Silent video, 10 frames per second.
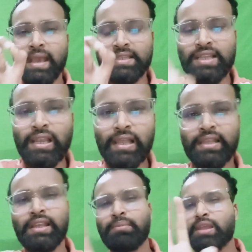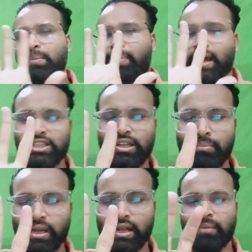ऐसा लगे कि मेरे पाँच
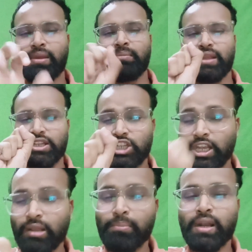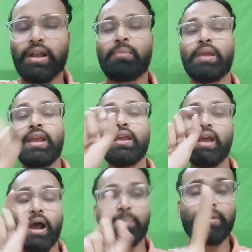नंबर कम है मेरे छः नंबर कम है
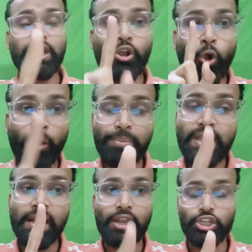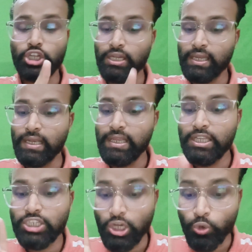अपने कॉपी करेक्शन के
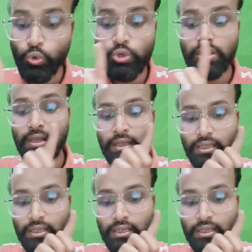लिए ज़रूर